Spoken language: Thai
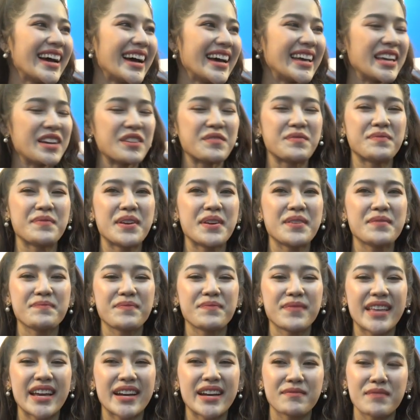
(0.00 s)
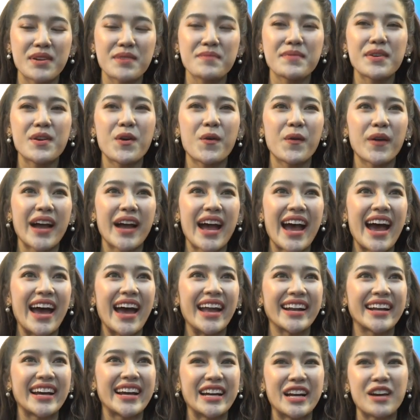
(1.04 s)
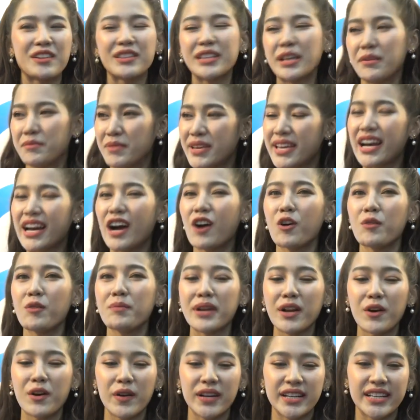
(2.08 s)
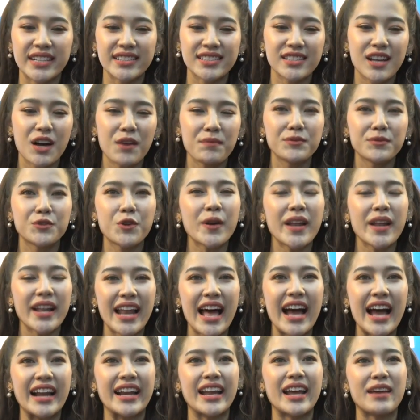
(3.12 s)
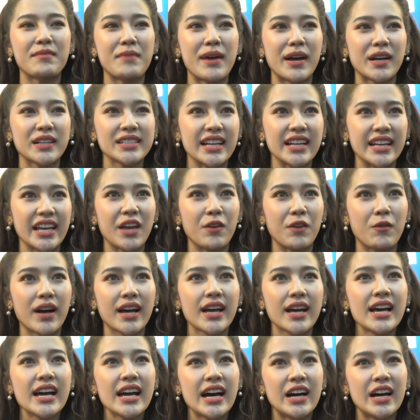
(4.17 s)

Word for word: ยค่ะ ยังไม่ยังไม่มีโอกาสค่ะ ก็แต่พี่เขาก็เป็นคนที่ชอบช่วงหลังๆ เนี่ยมาก็สังเกตว่า